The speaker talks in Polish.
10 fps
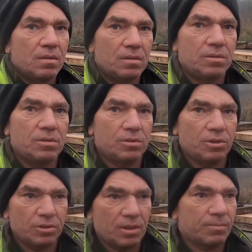i
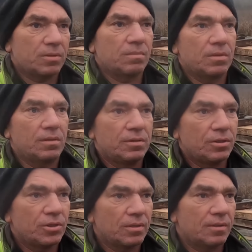gdzieś tam są i
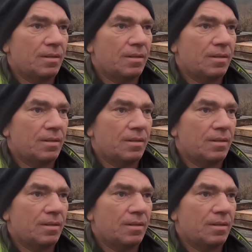nigdzie